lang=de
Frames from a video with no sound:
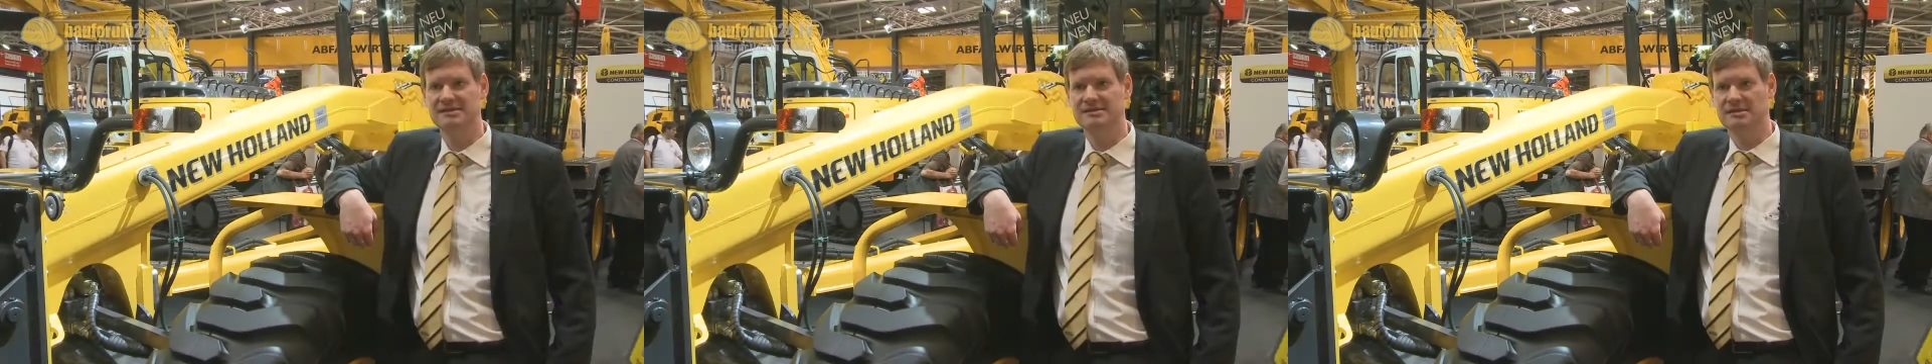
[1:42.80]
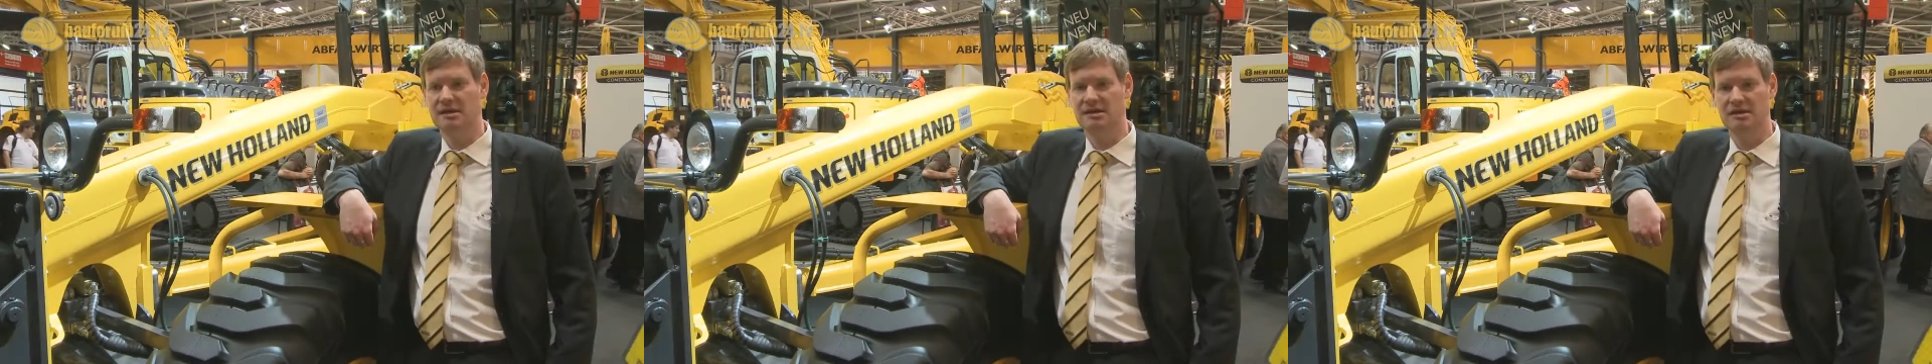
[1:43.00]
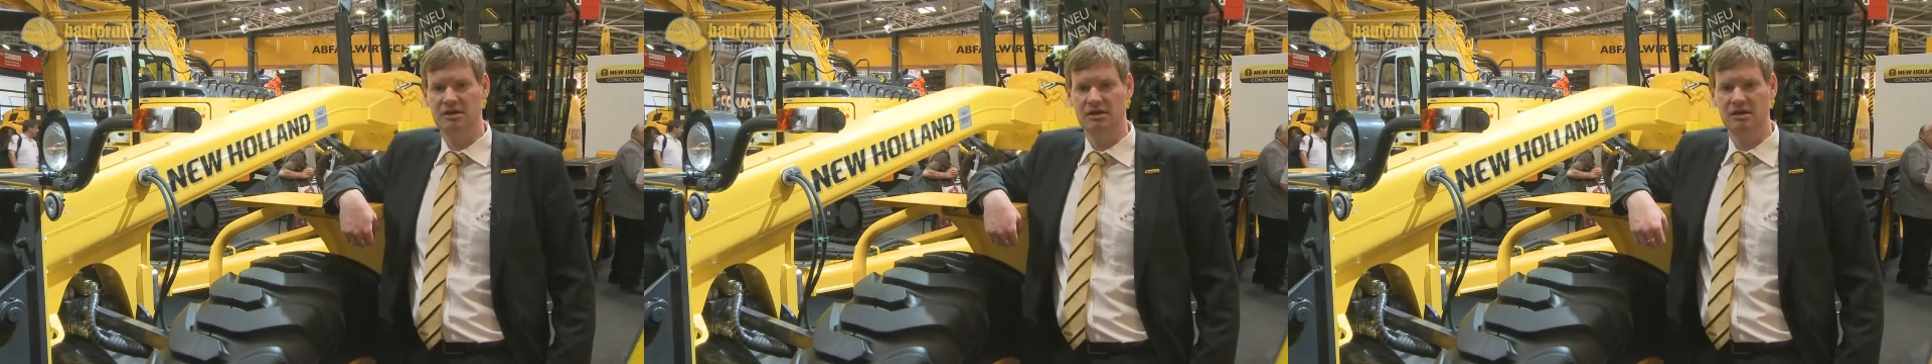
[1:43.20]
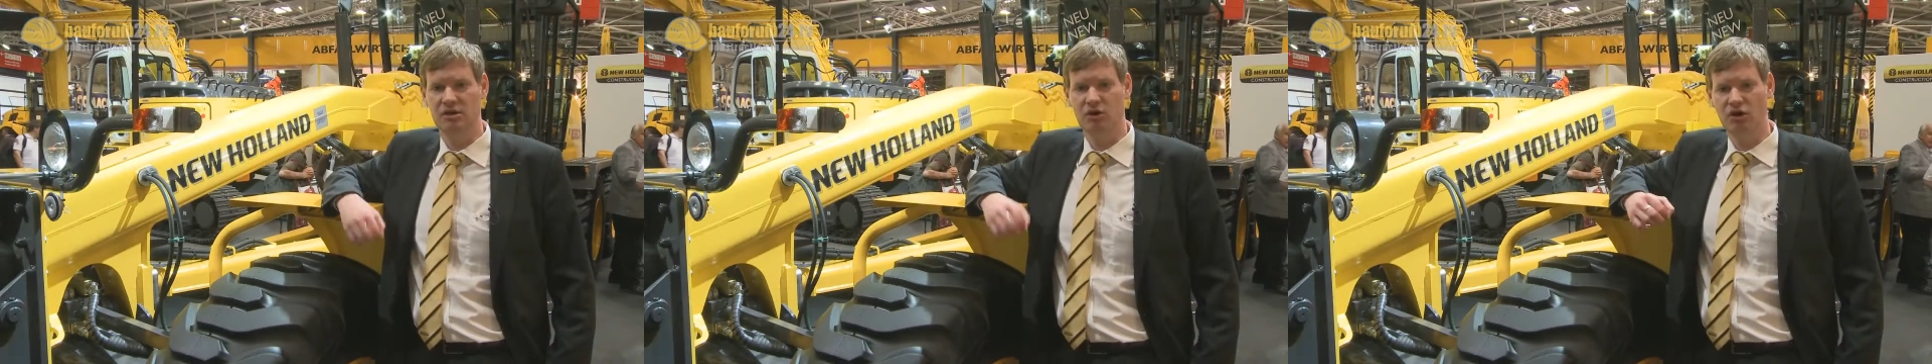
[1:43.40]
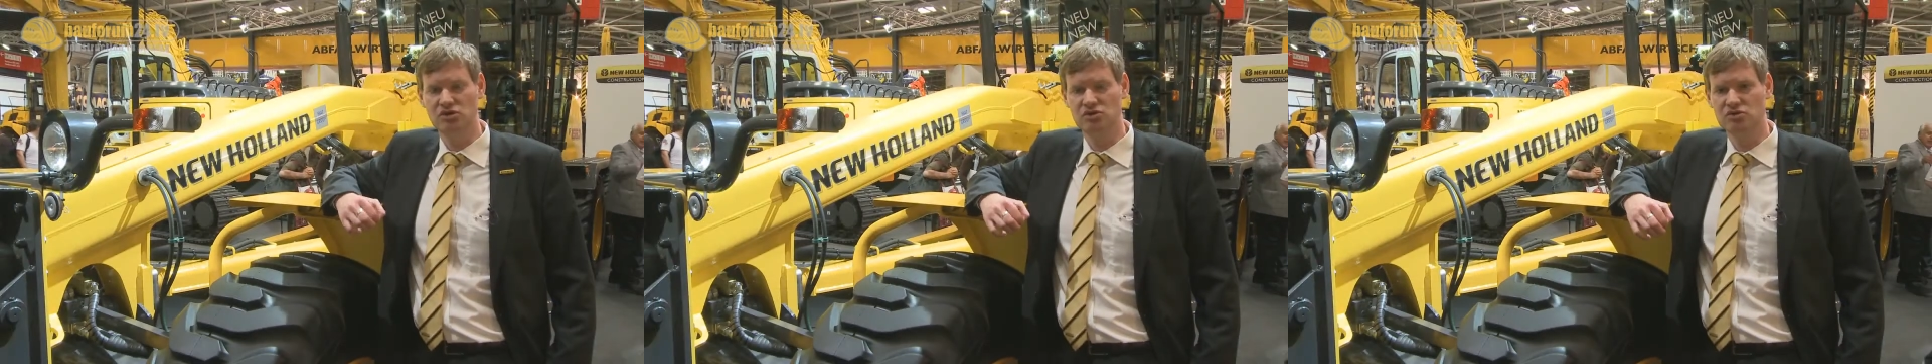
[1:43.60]
ist äh,
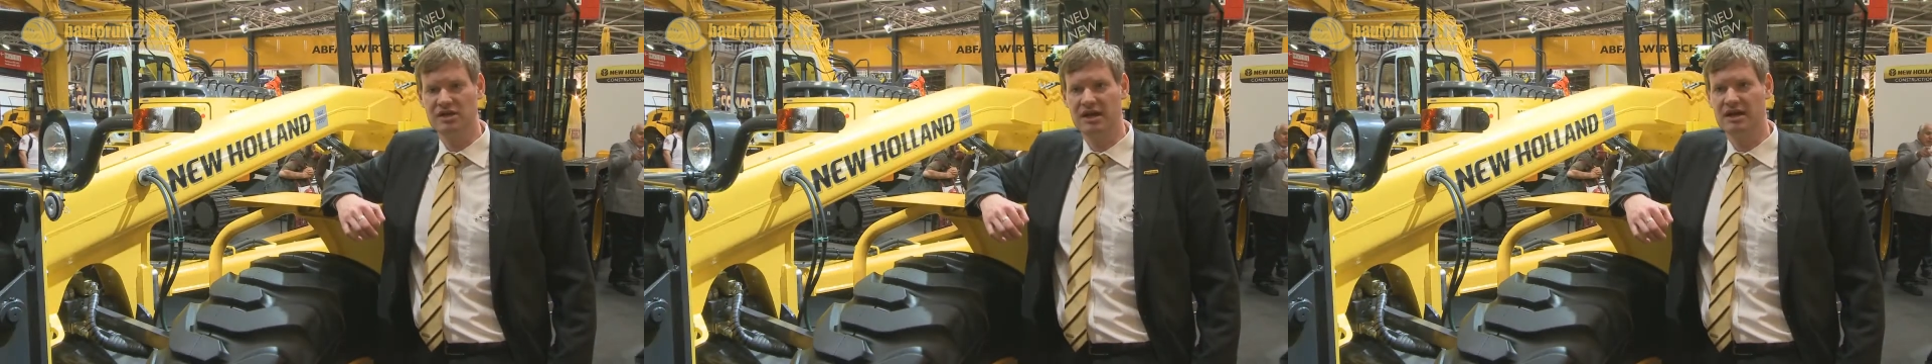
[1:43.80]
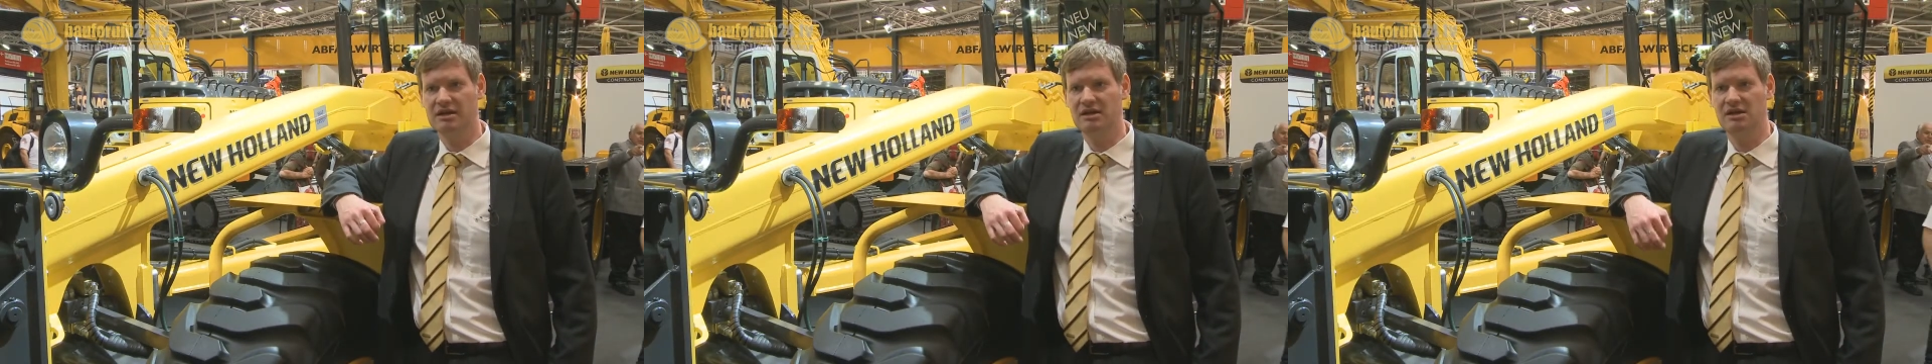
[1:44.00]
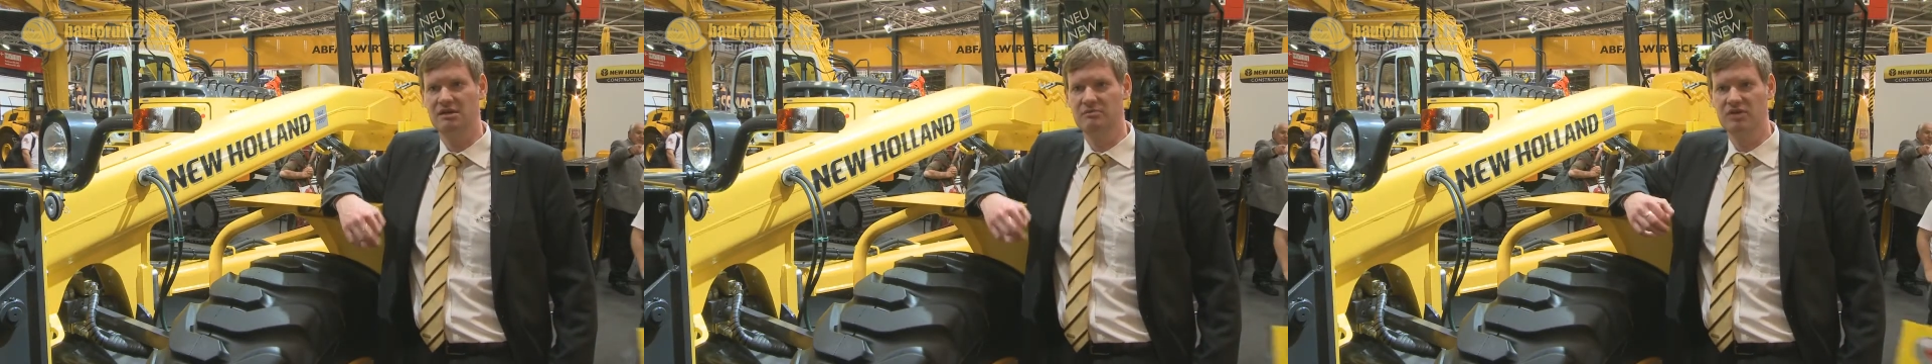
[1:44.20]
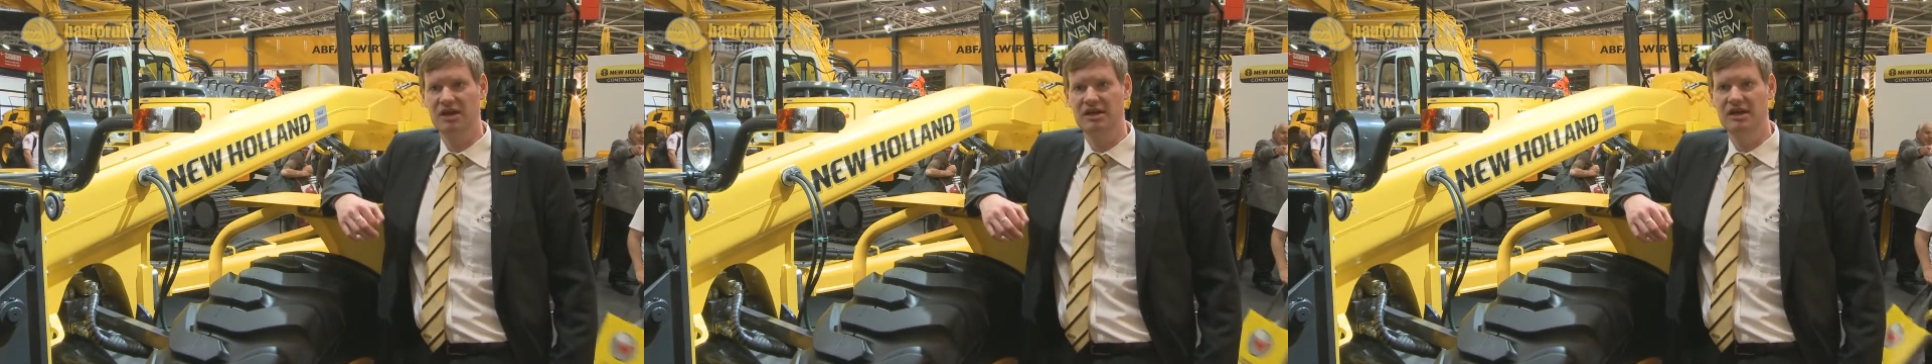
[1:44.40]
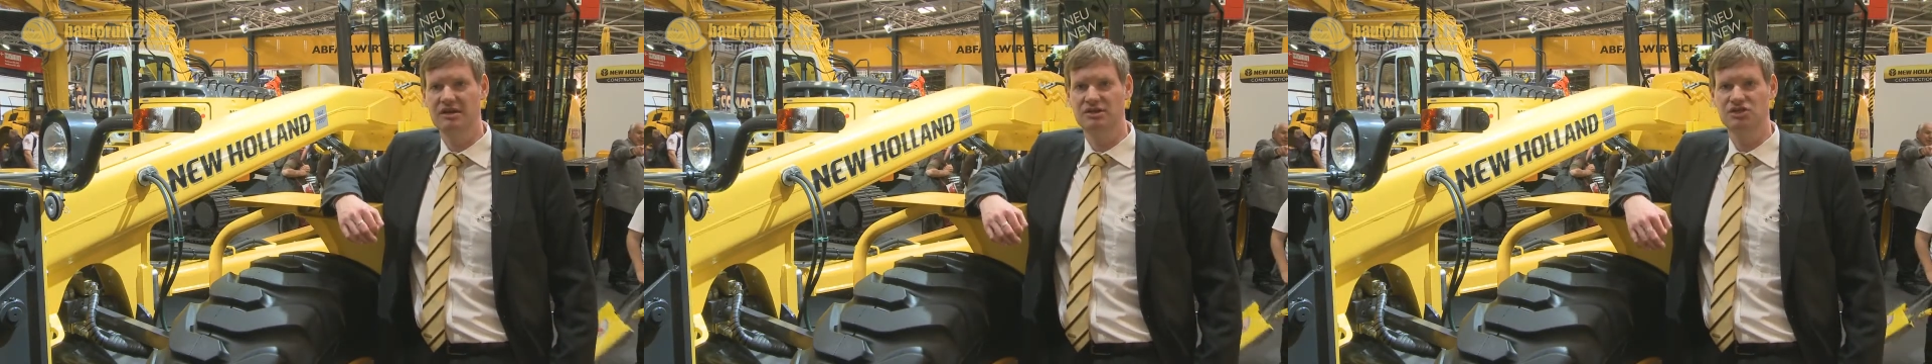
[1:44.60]
heutzutage im
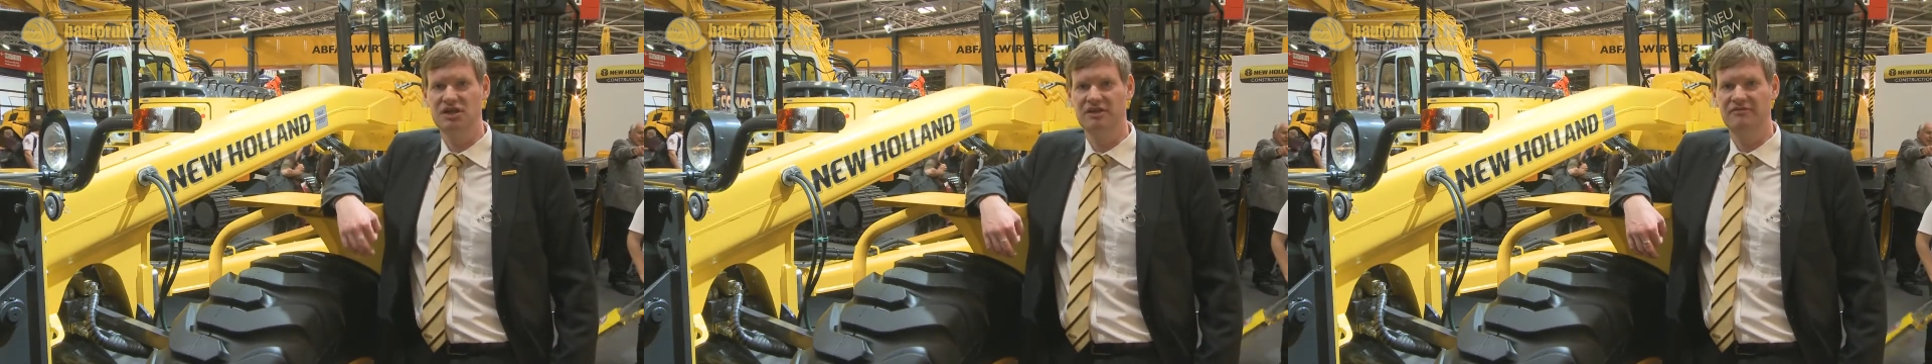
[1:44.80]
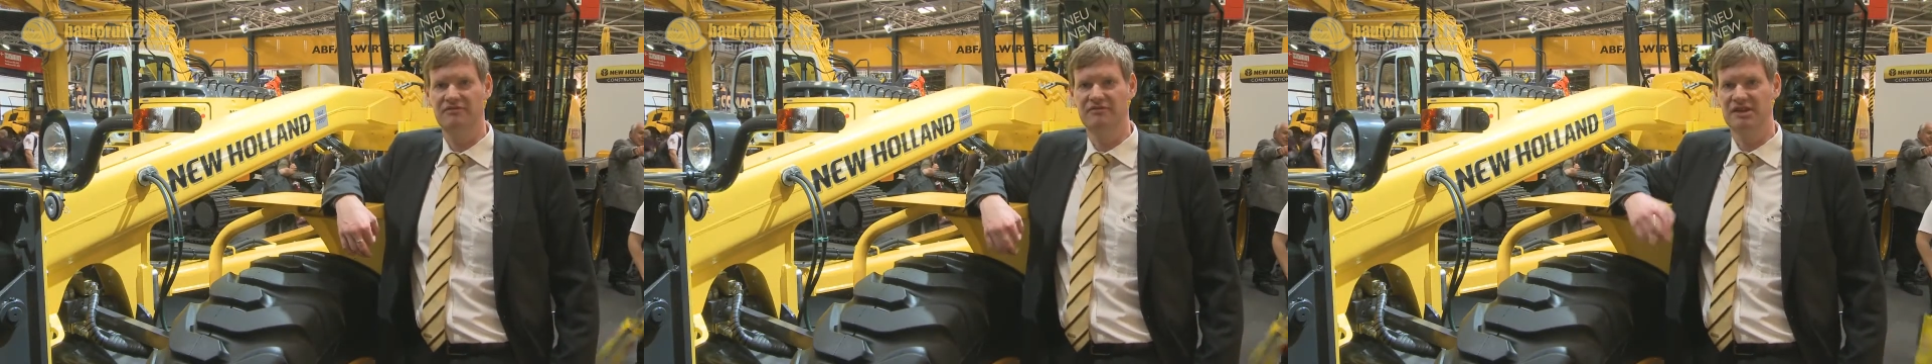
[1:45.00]
Grädergeschäft